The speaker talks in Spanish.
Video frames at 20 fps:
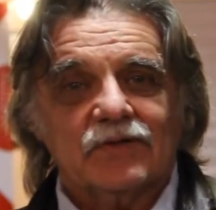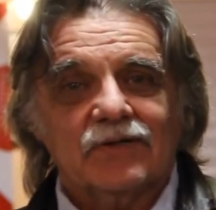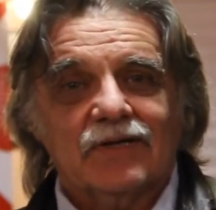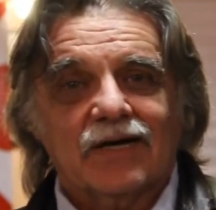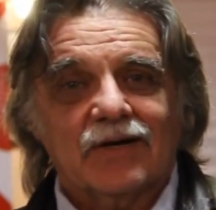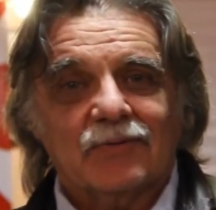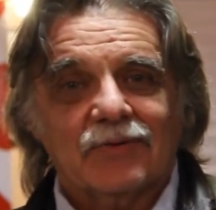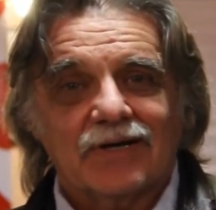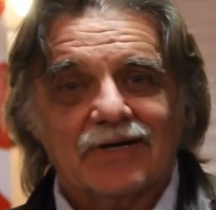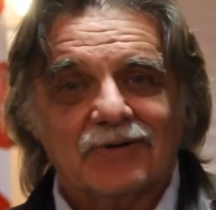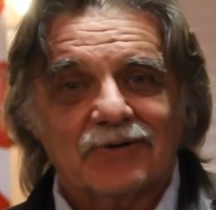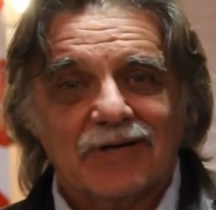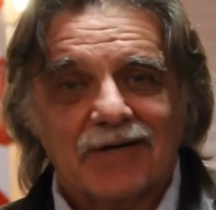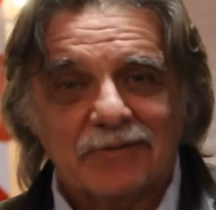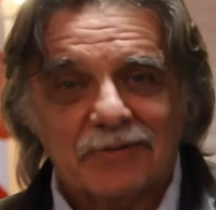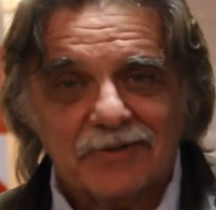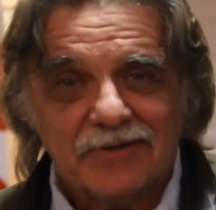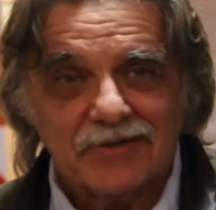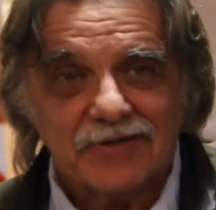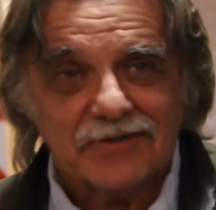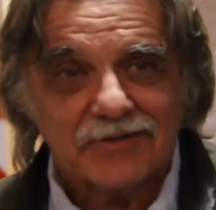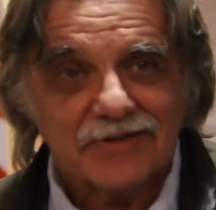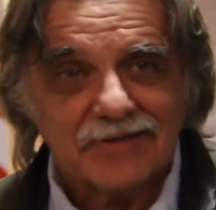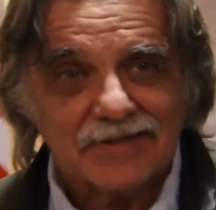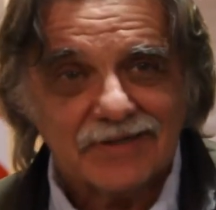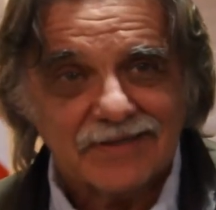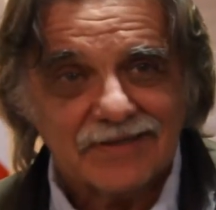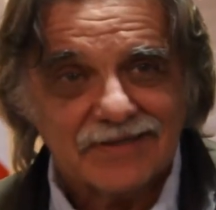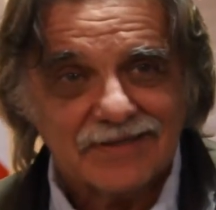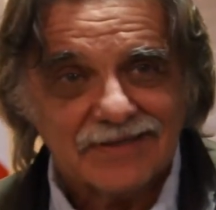con la cual colaboro
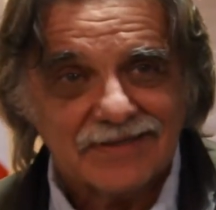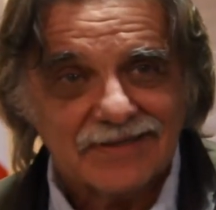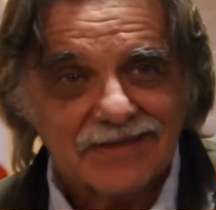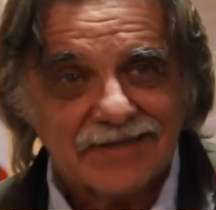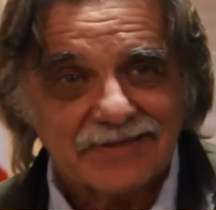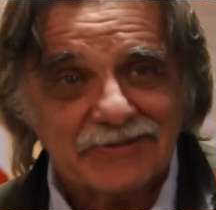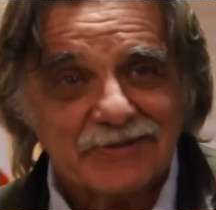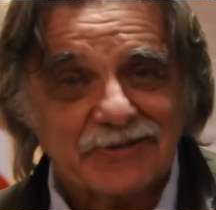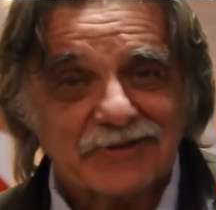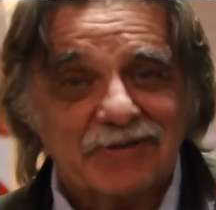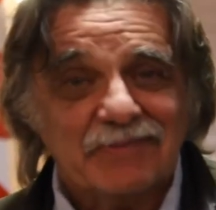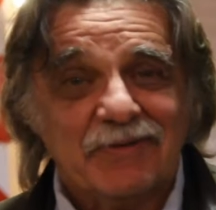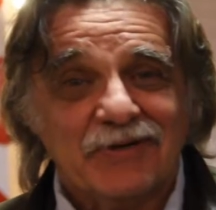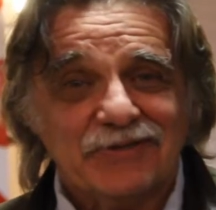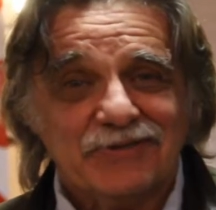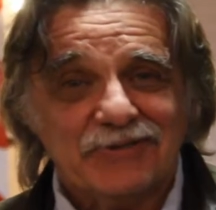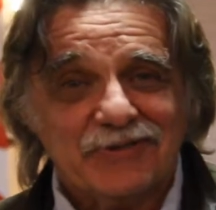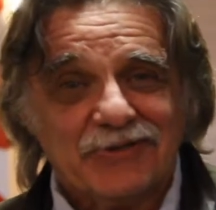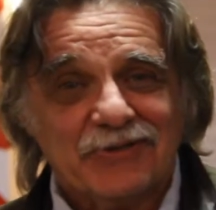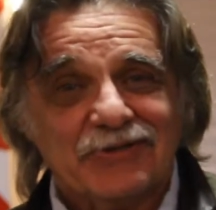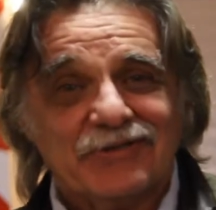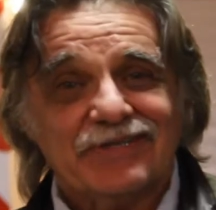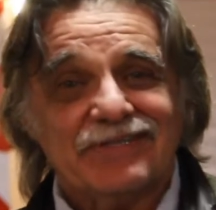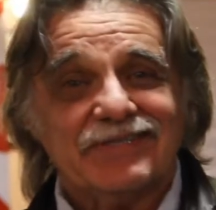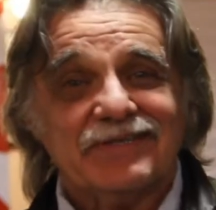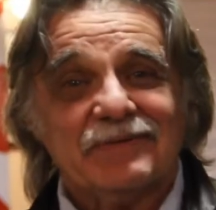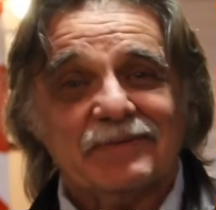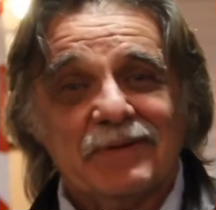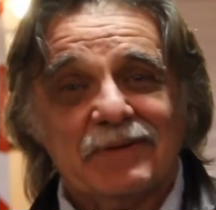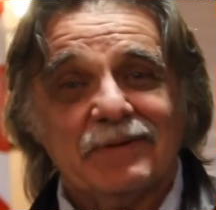desde años remotos, donde
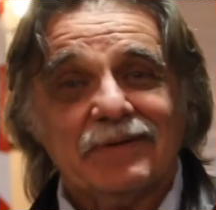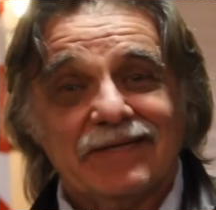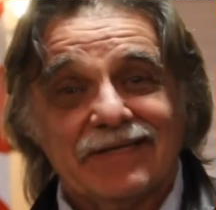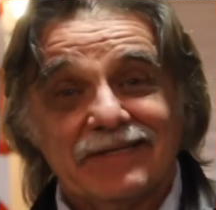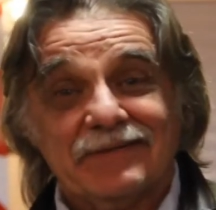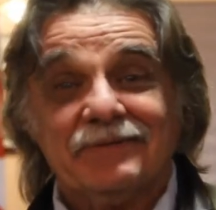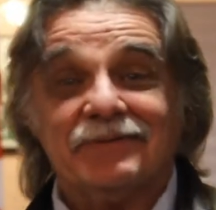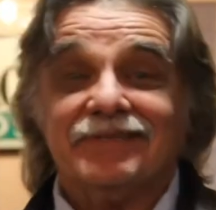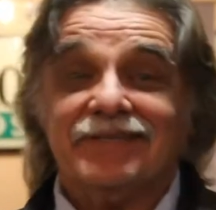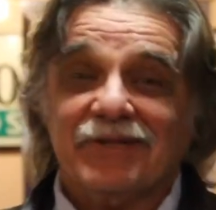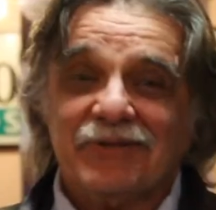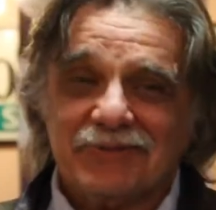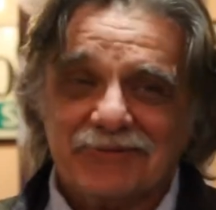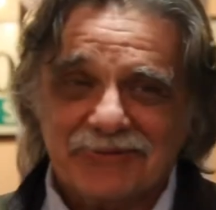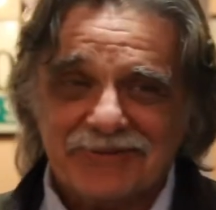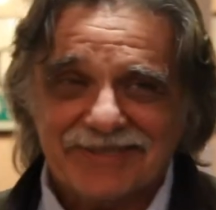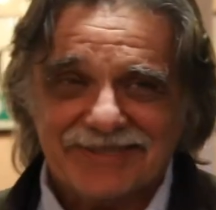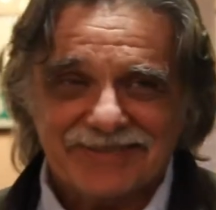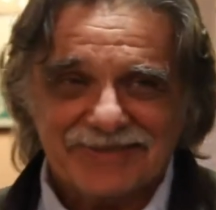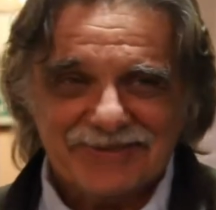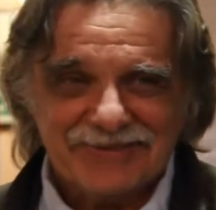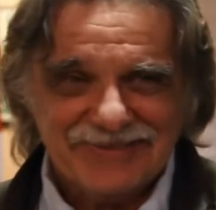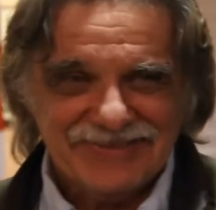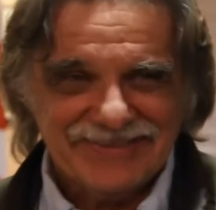se llamaba De Venado Tuerto.